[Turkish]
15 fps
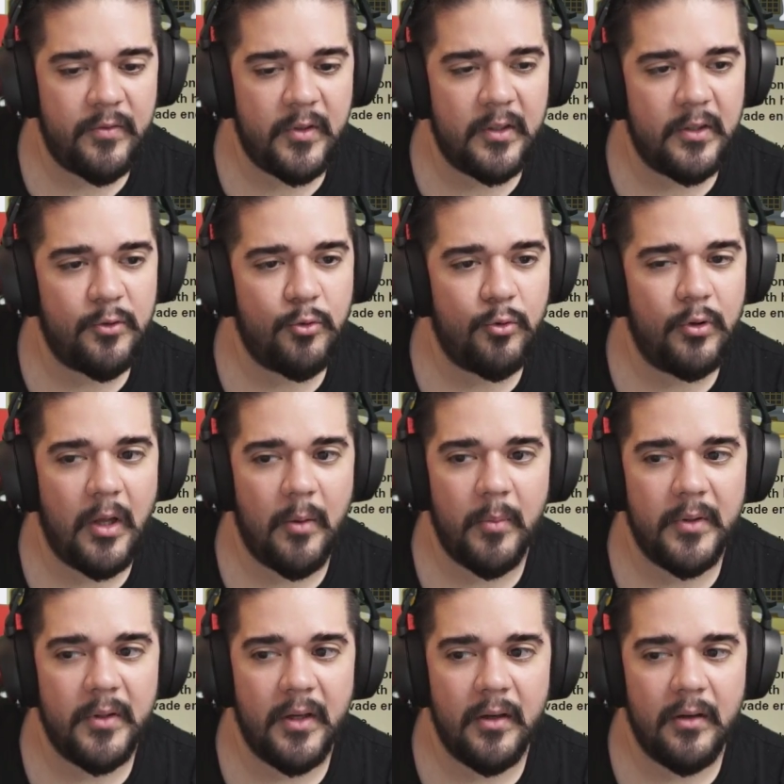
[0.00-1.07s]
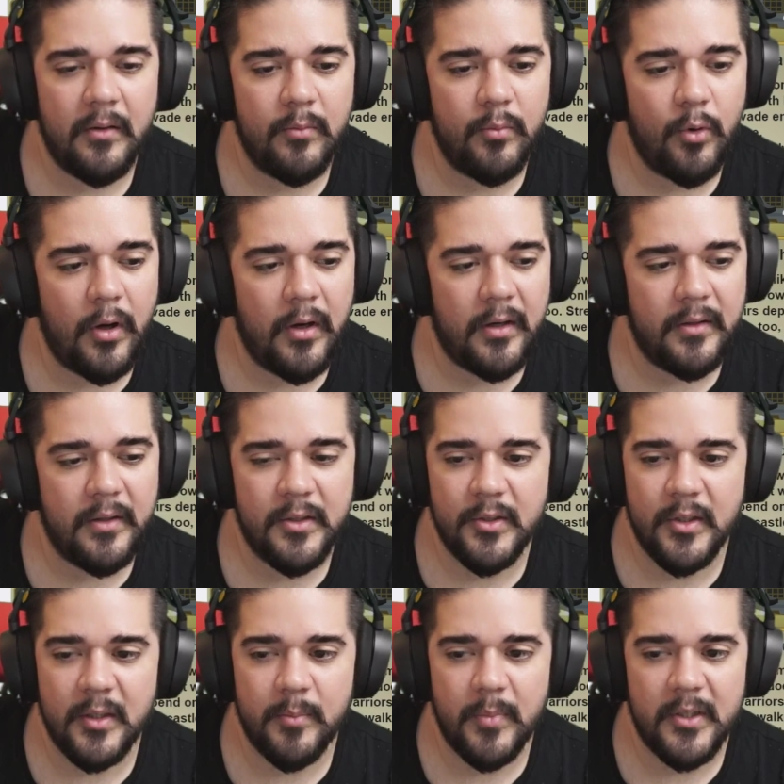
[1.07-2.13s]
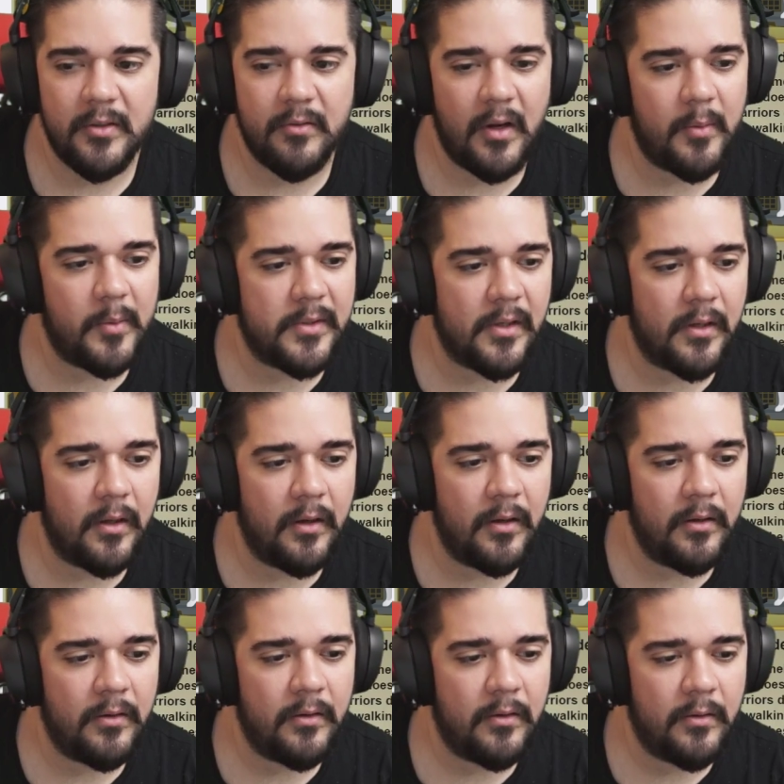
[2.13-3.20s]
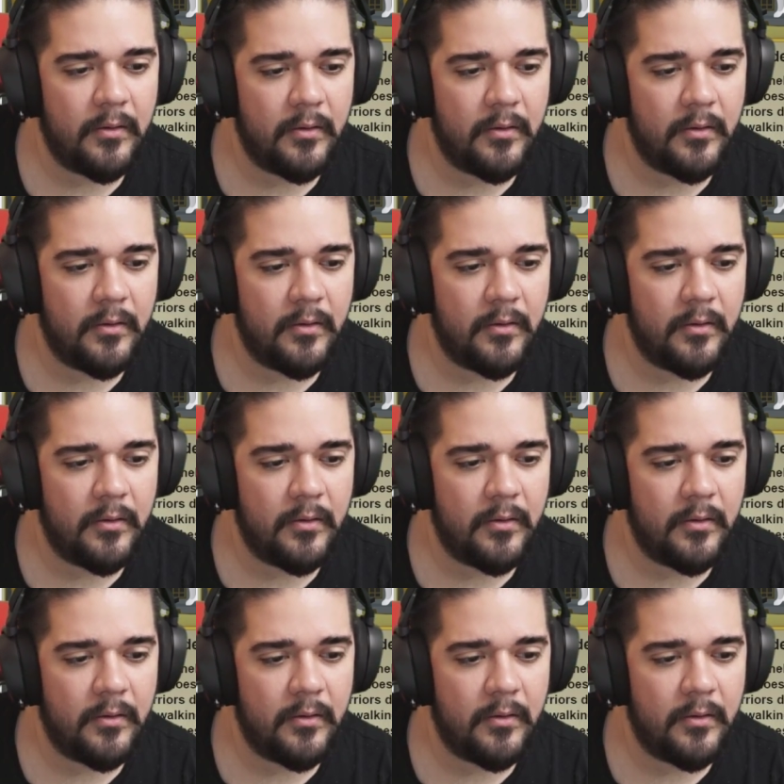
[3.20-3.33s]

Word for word: Çift kılıç kullanmada bu arkadaş 45'i var mesela.